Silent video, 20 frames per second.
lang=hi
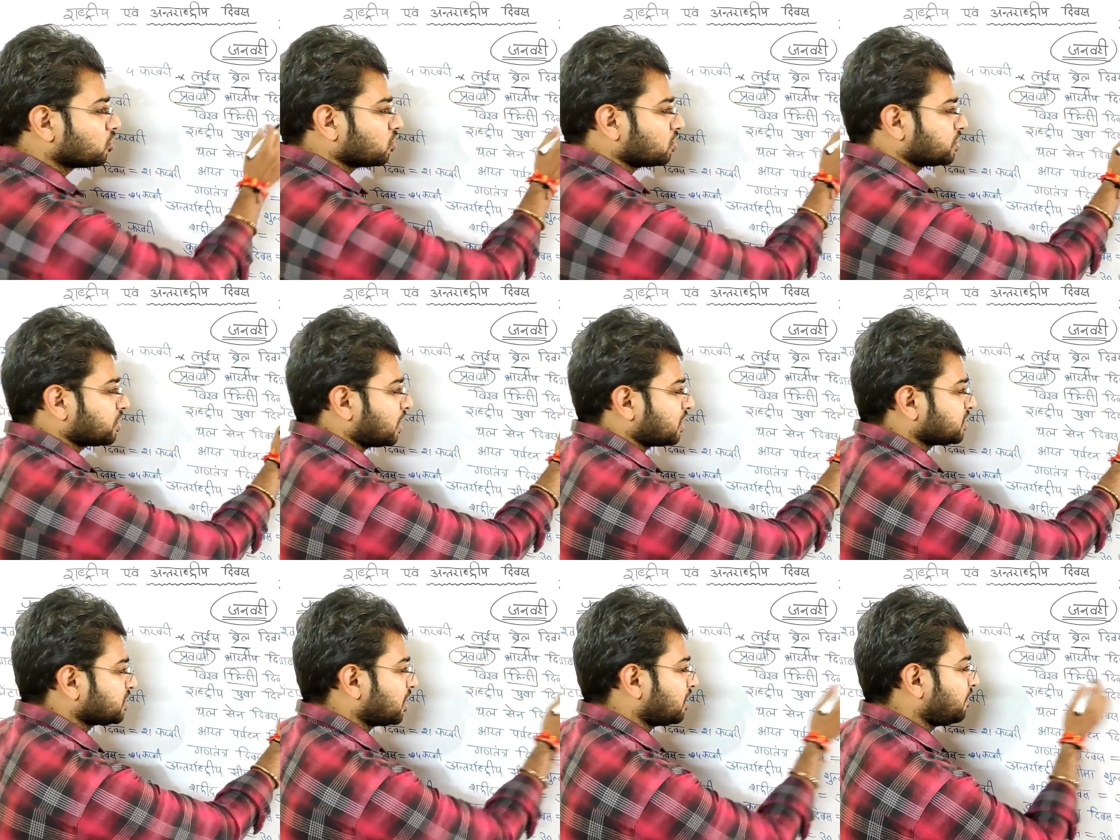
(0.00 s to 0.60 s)
तो
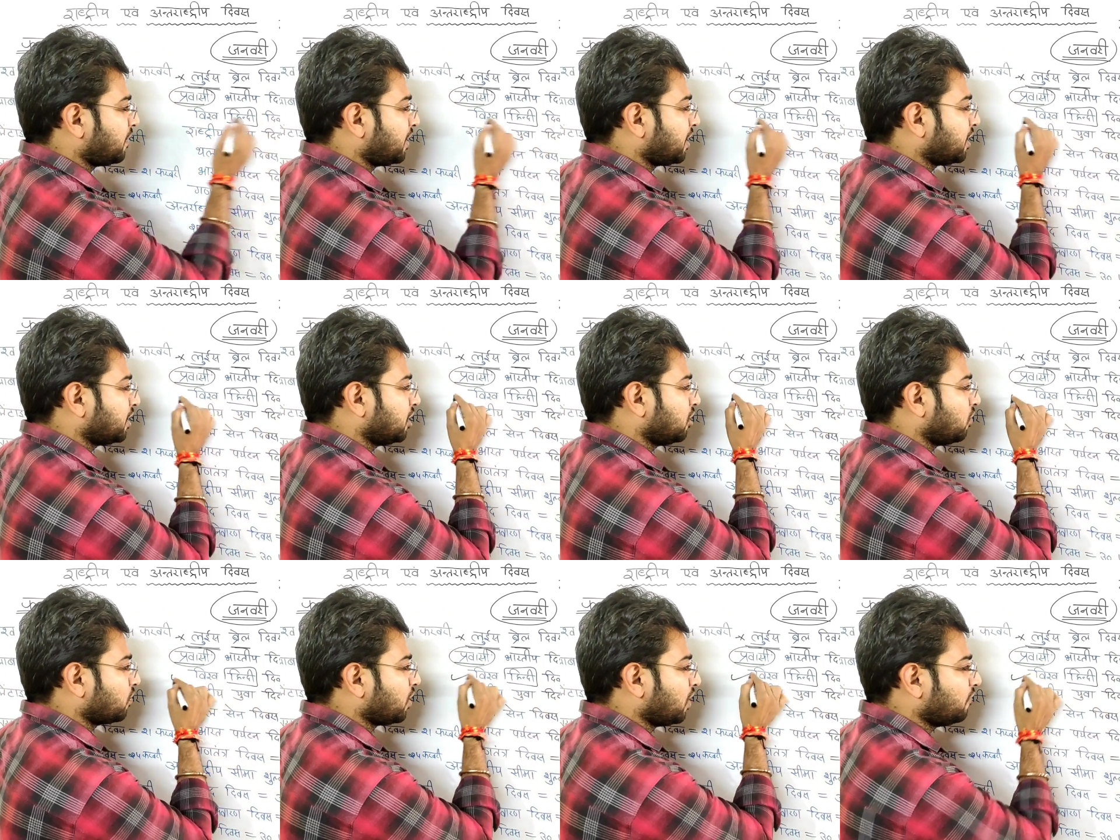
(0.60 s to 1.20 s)
दस जनवरी के
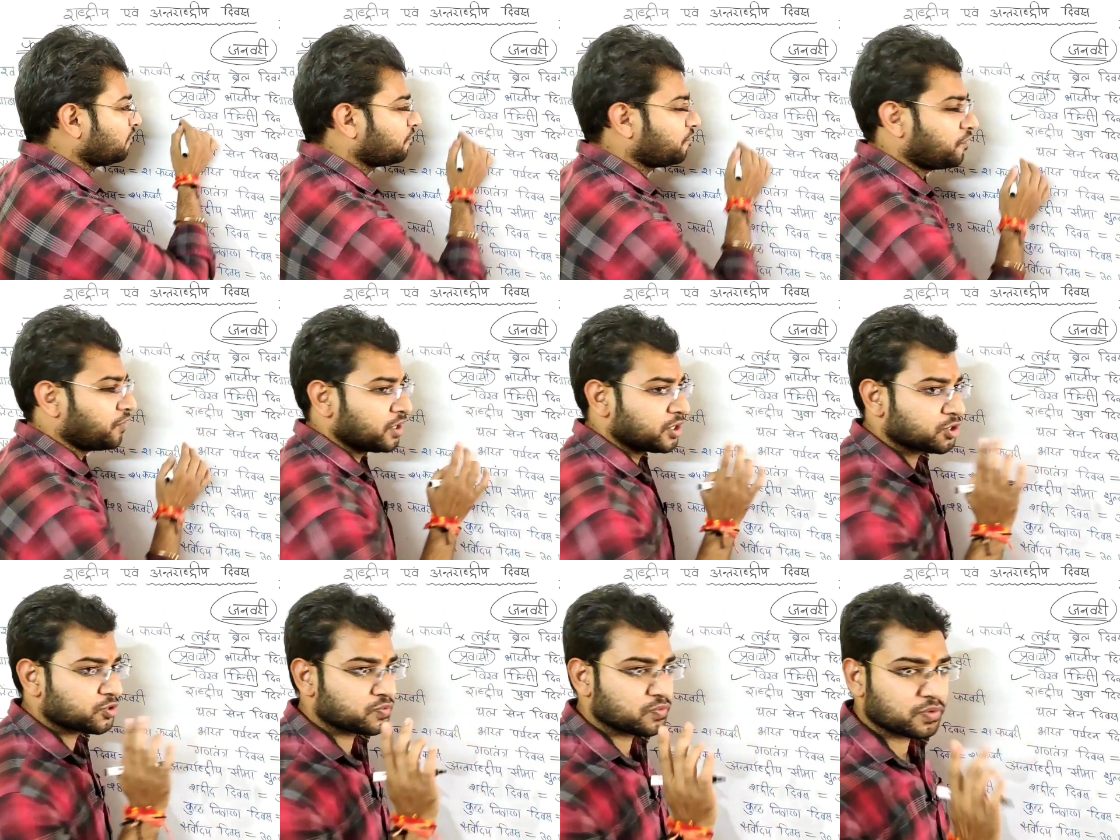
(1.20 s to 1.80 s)
दिन हो गया
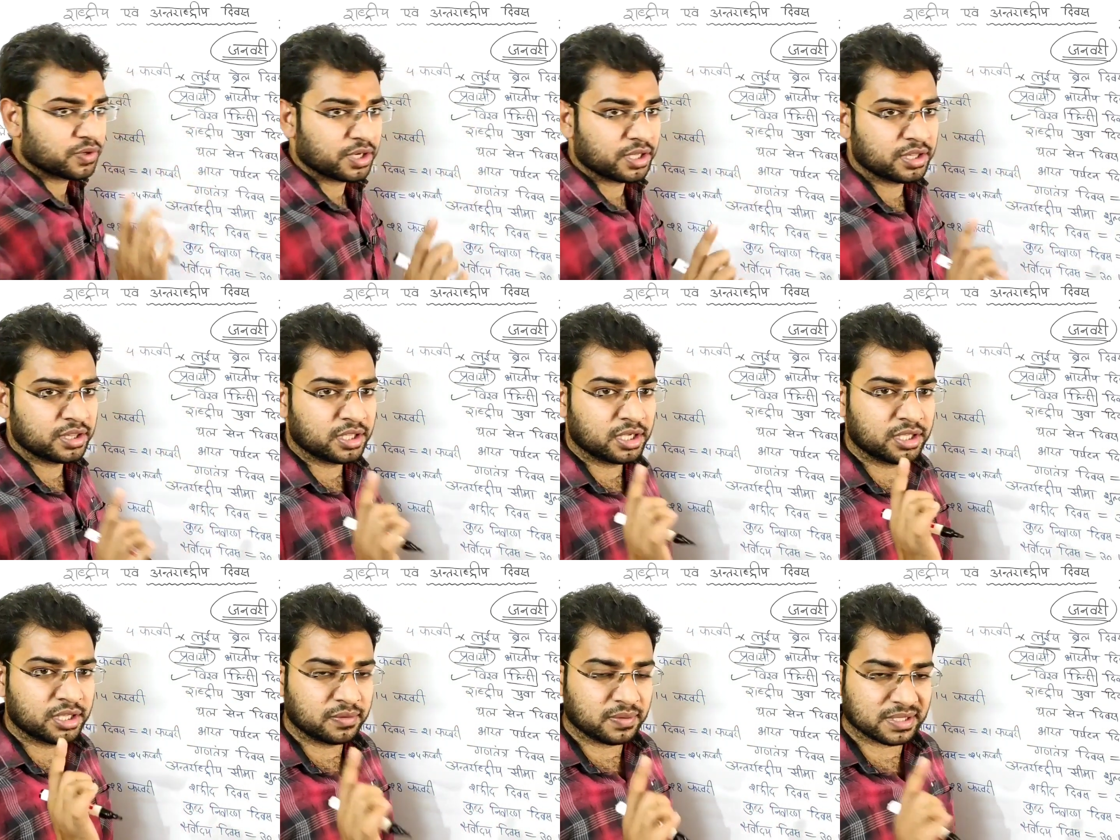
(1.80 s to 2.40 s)
विश्व
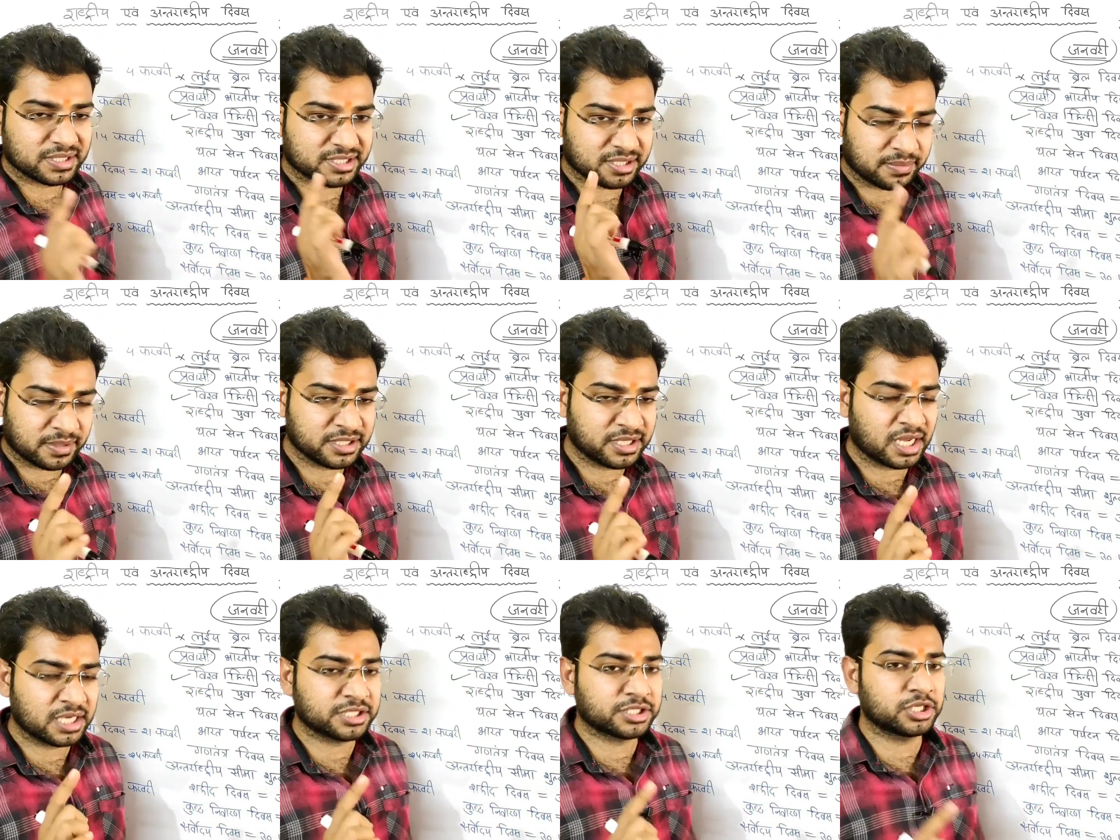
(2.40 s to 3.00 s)
हिंदी दिवस
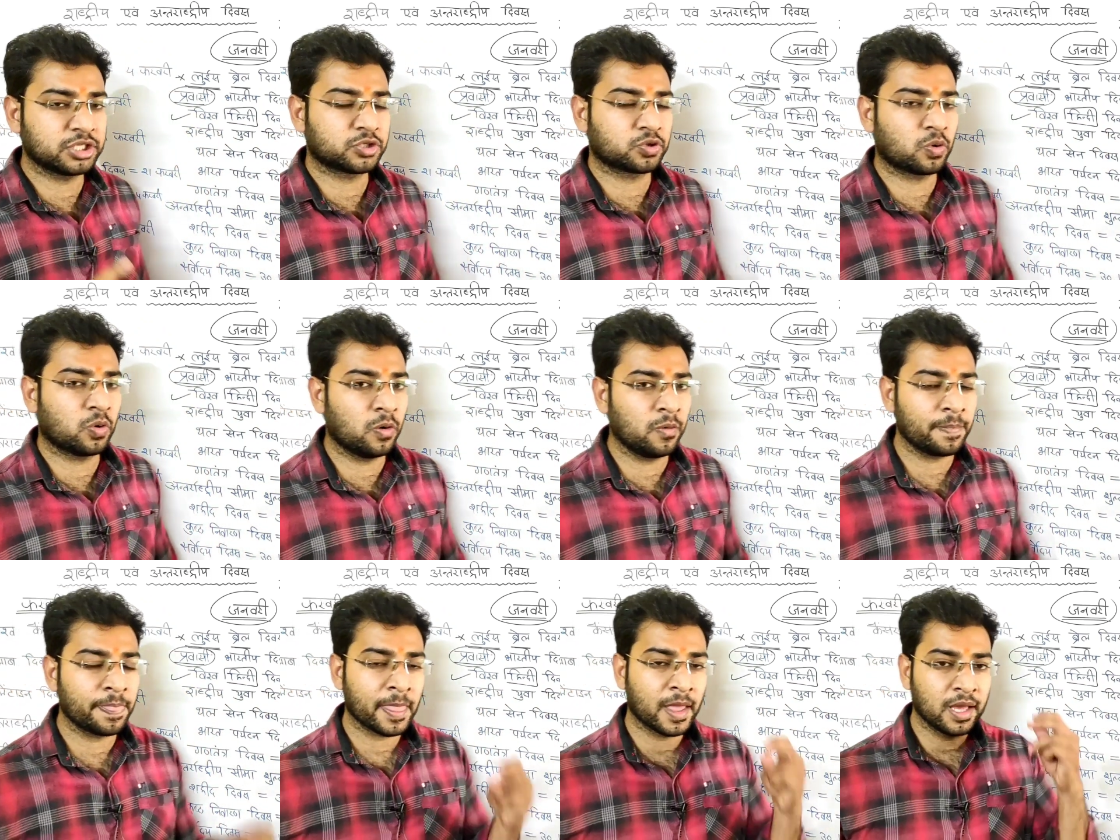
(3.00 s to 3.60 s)
समझना इस चीज़
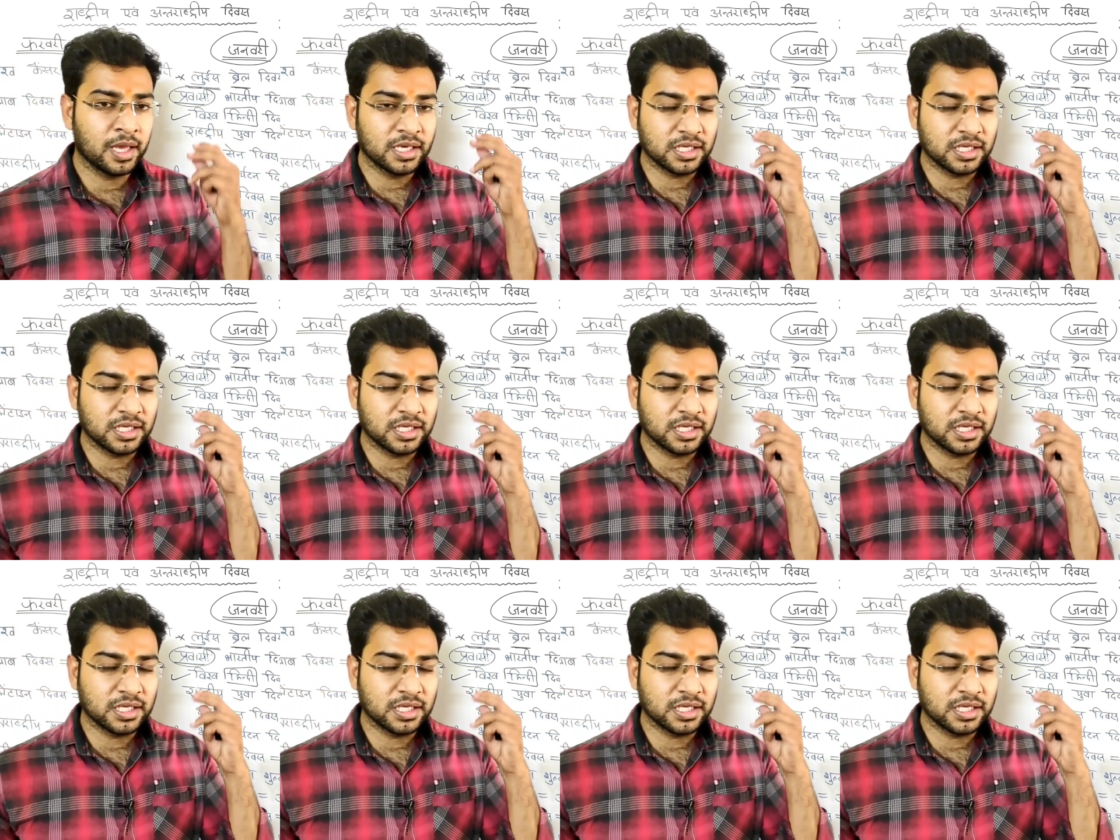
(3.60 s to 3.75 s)
को